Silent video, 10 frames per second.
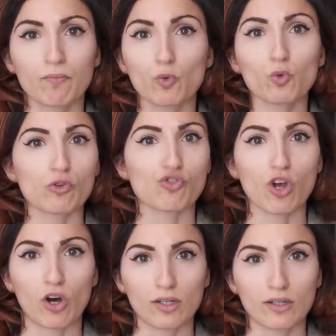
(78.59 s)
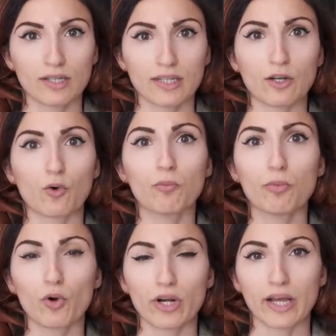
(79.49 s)
tutto ciò che
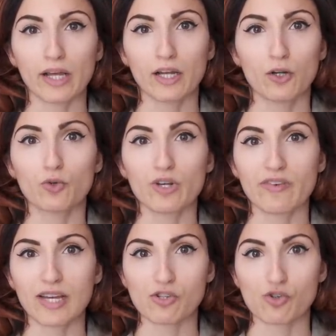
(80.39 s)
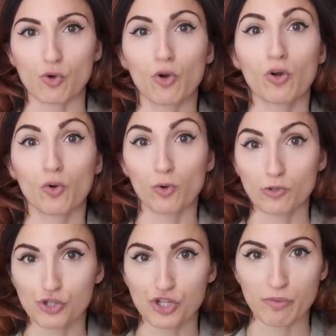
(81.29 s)
compone l'universo
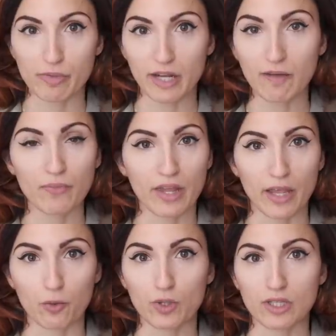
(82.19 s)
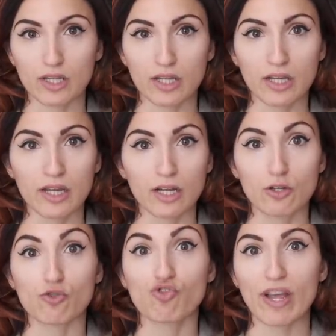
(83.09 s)
conoscibile e quindi
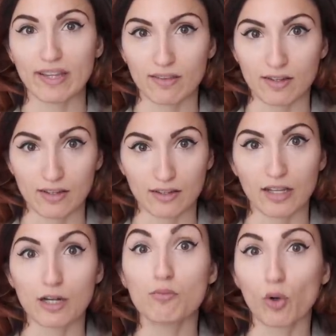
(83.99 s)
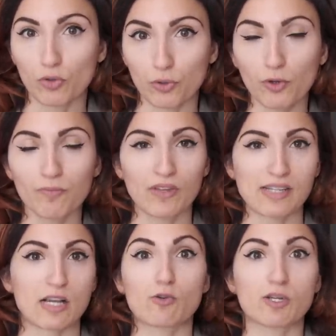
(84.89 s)
gli oggetti del mondo,
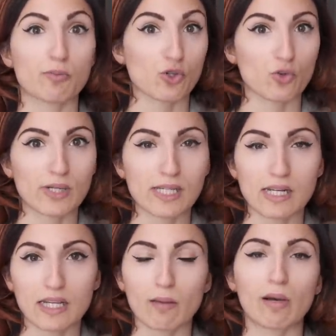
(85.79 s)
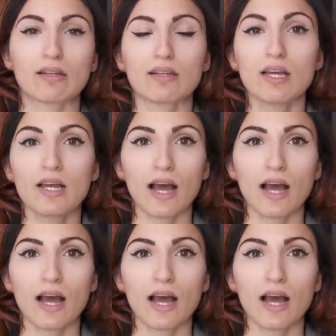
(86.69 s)
se così possono essere chiamati,